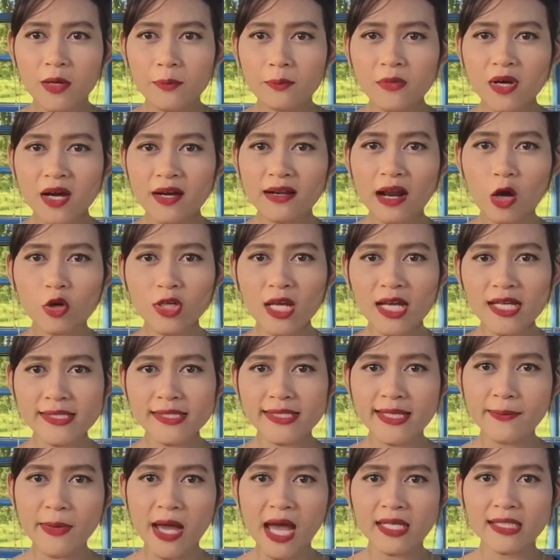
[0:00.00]
เมื่อเรานั่ง
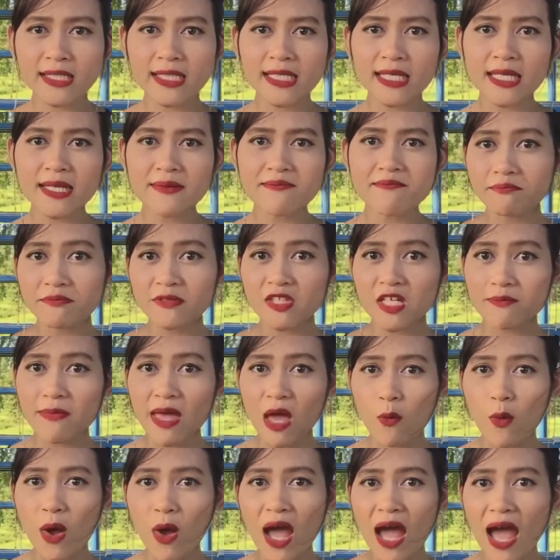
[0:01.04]
สมาธิถึง
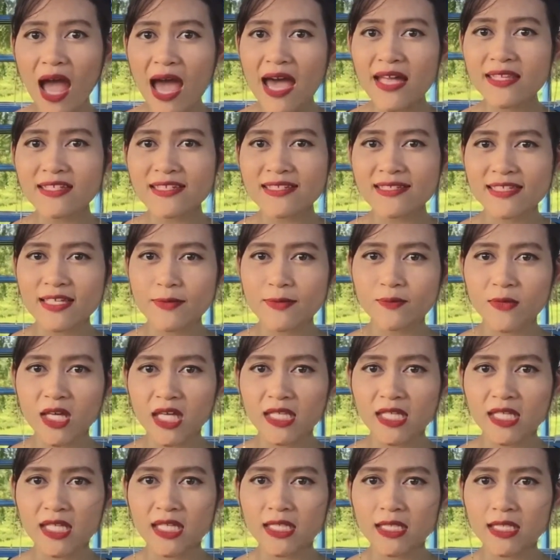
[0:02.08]
แม้ว่า 5-10 นา
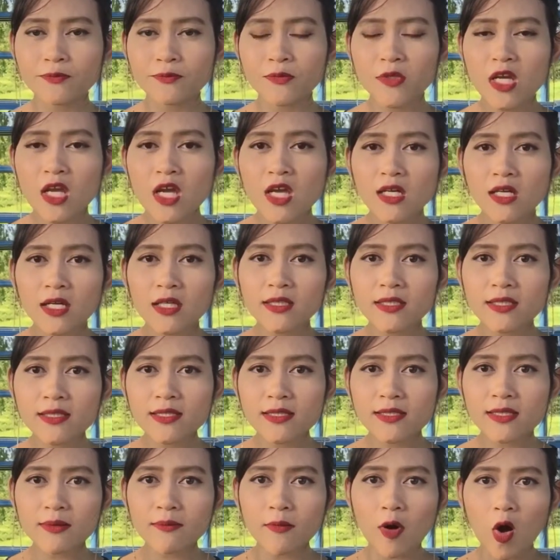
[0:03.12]
ทีคลื่น
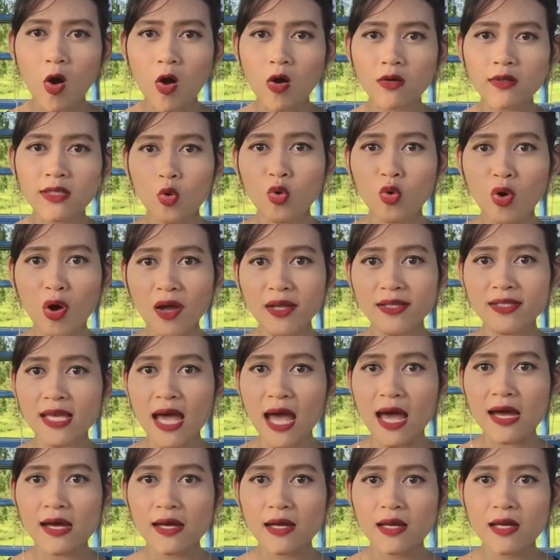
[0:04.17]
สมองก็
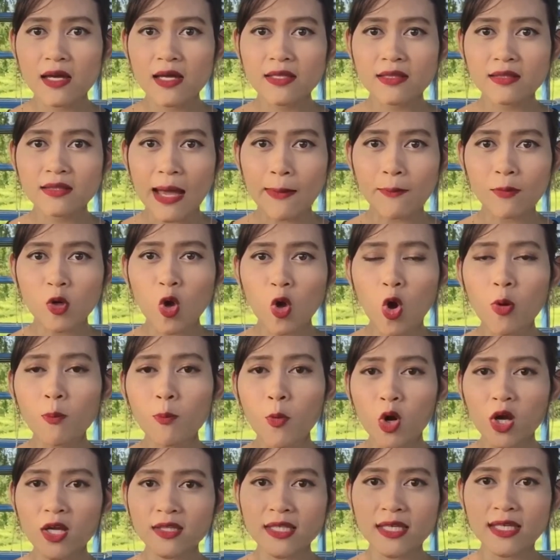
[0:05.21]
จะต่ำลง
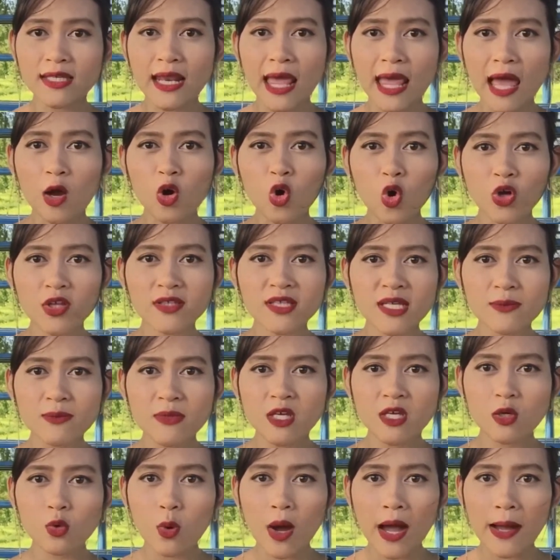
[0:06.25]
ปกติแล้วคนที่
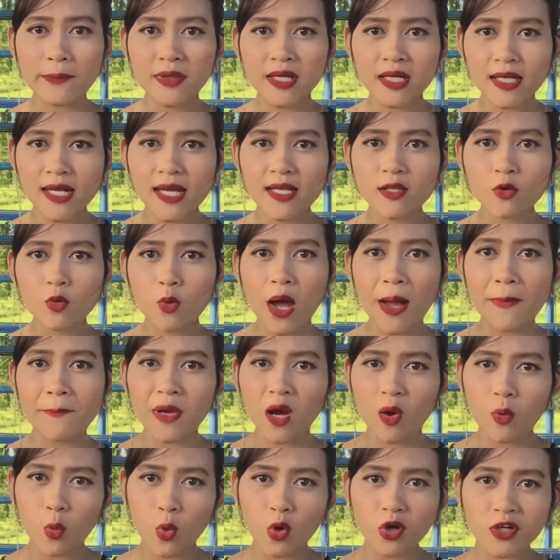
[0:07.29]
มีความเครียดความ
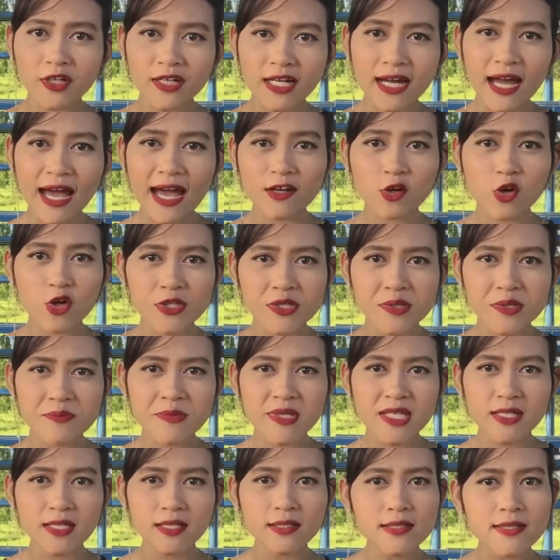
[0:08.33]
กังวลนะคะ ก็จะ
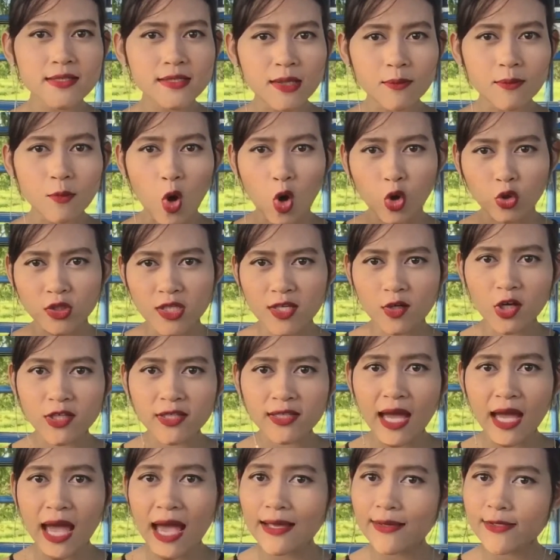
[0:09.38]
มีคลื่นสมองที่ค่
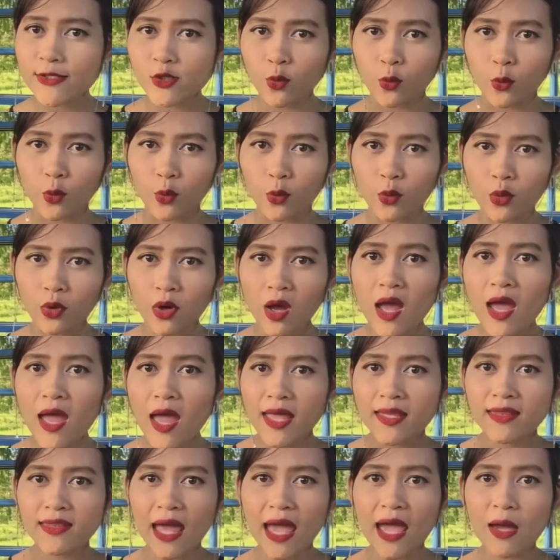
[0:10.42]
อนข้างสูง
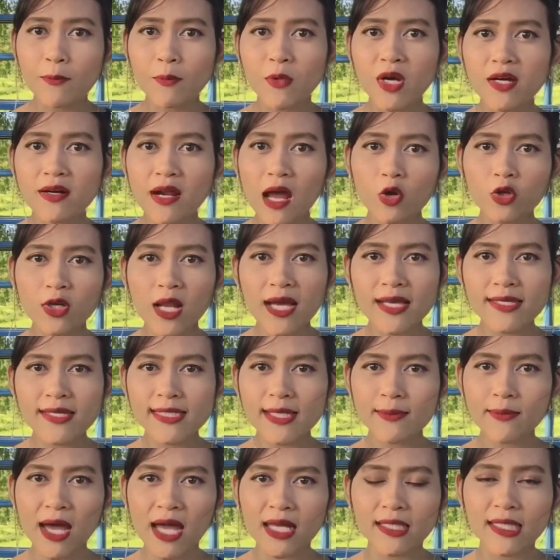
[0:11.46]
แต่เมื่อเรานั่ง
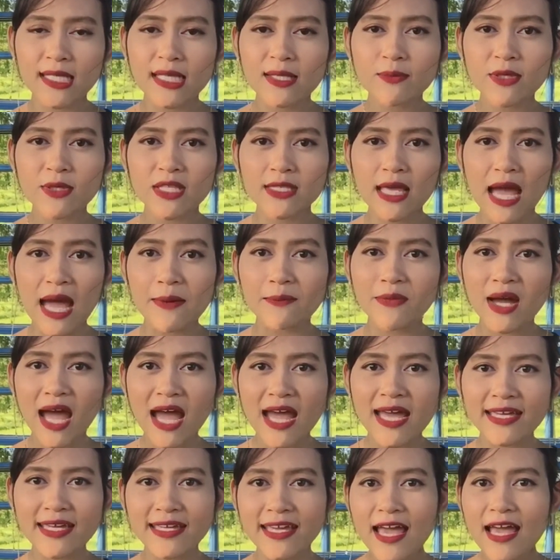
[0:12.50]
สมาธิมันทำ
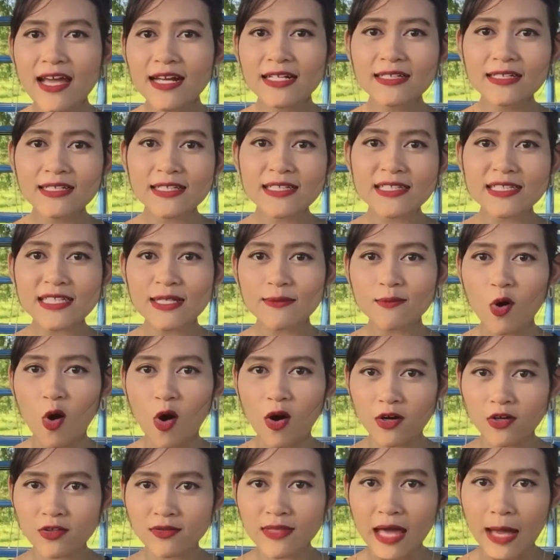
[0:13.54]
ให้คลื่นสมอ
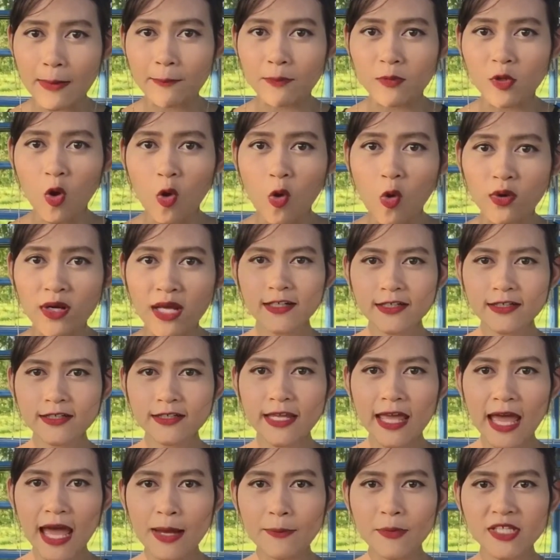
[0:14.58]
งเราต่ำลงคลื่น
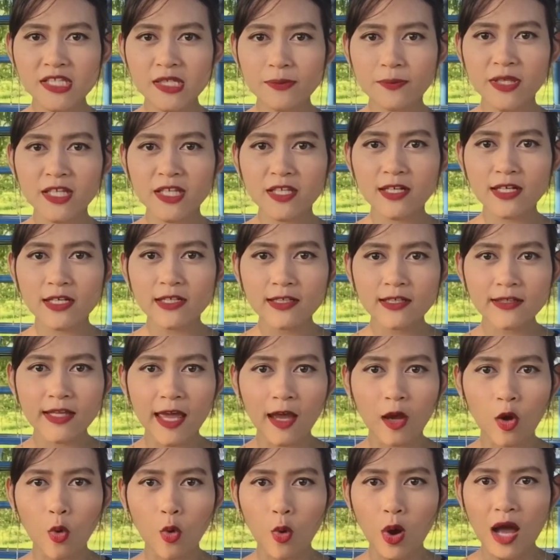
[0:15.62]
นี้มันจะเป็นคลื่น
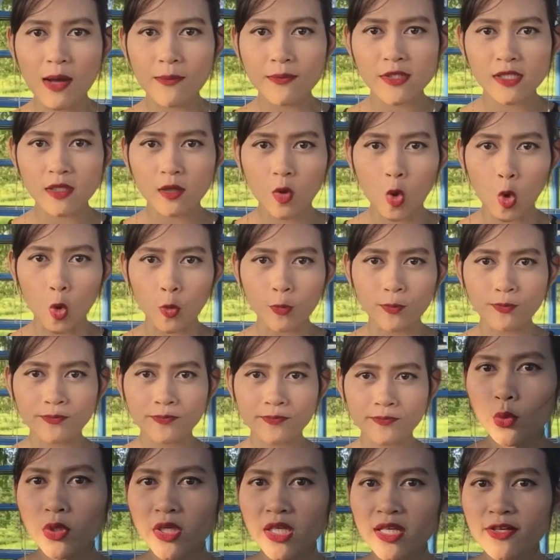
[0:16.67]
แห่งความสงบ
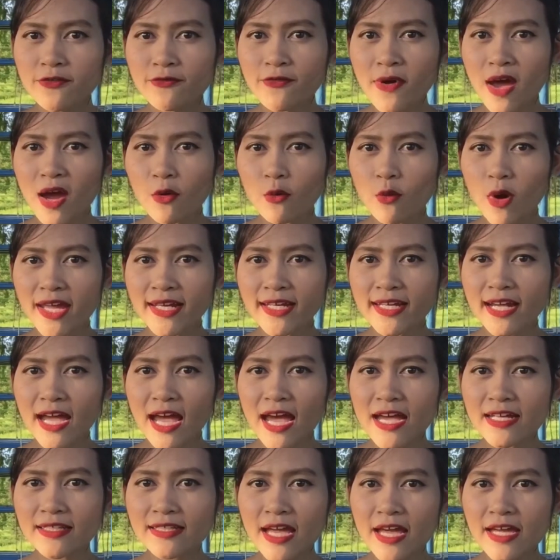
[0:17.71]
วันนี้ฝากไว้นะ
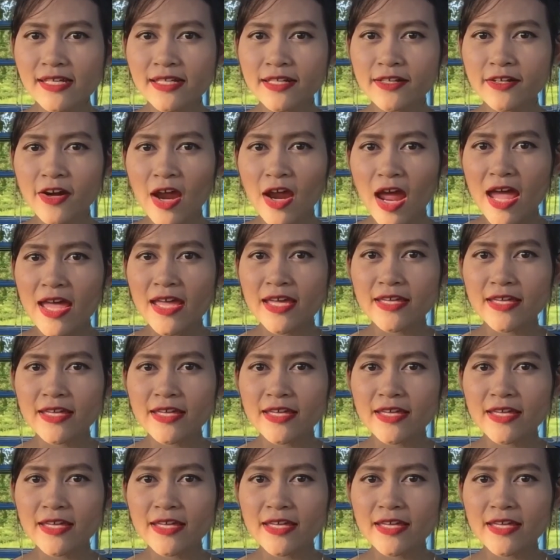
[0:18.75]
คะ ถ้าใคร